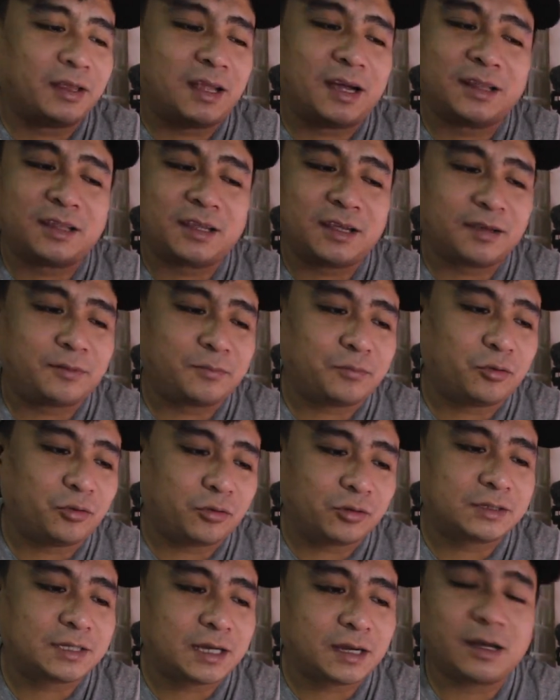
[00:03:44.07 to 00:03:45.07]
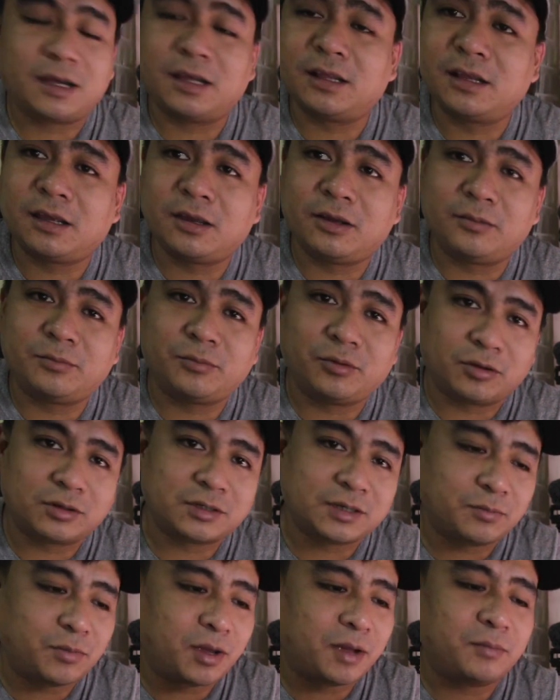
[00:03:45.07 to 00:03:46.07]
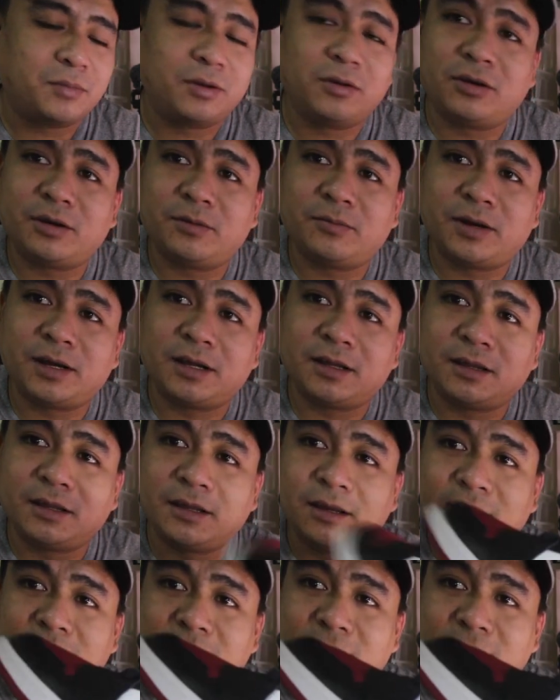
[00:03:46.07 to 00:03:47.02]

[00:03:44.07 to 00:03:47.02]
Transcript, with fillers: Dati puro sa akin ngayon, puro sa baby ko naman.